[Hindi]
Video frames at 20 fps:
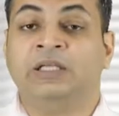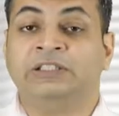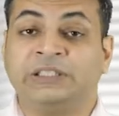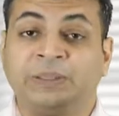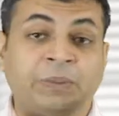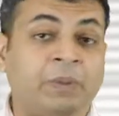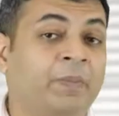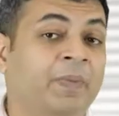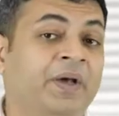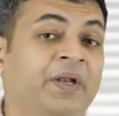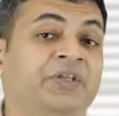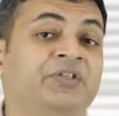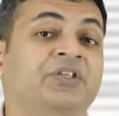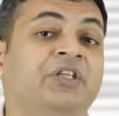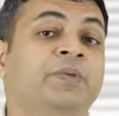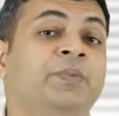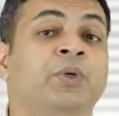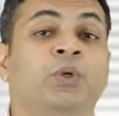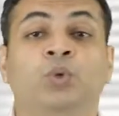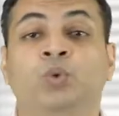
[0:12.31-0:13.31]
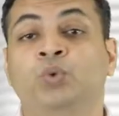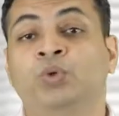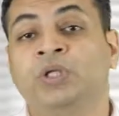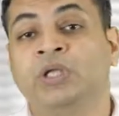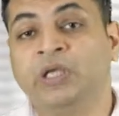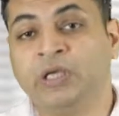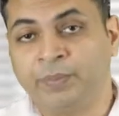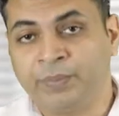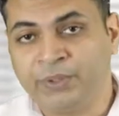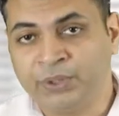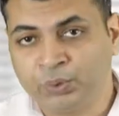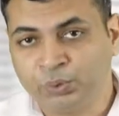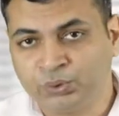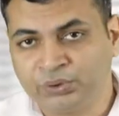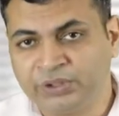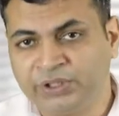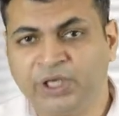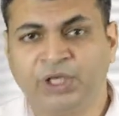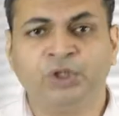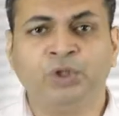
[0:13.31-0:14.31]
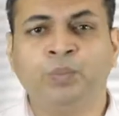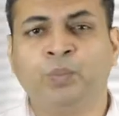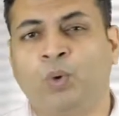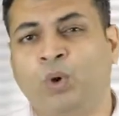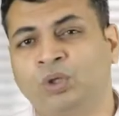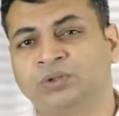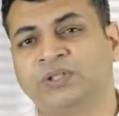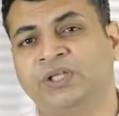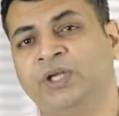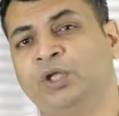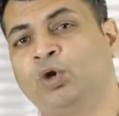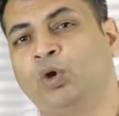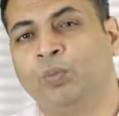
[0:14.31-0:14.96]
जब हमारे शरीर में खून की कमी होती है तो बहुत सारी